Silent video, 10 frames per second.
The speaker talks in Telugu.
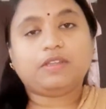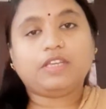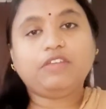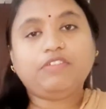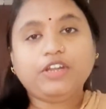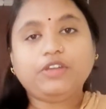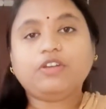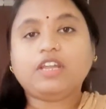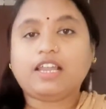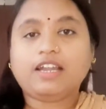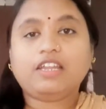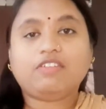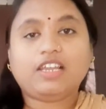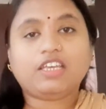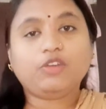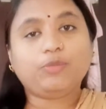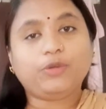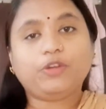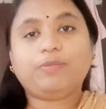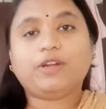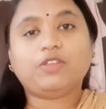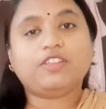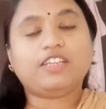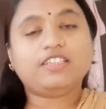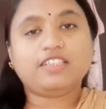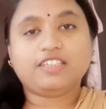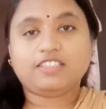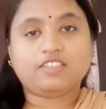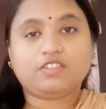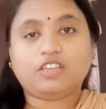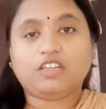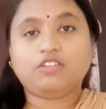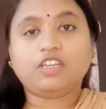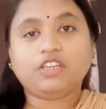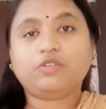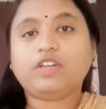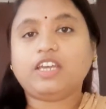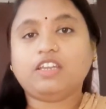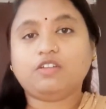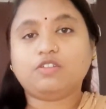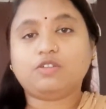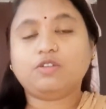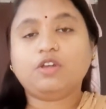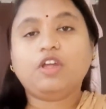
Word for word: ఈ వీడియో నాలాంటి వాళ్ళకి ఉపయోగపడుతుందని షేర్ చేస్తున్నాను నేను కూడా ఇన్ని రోజులు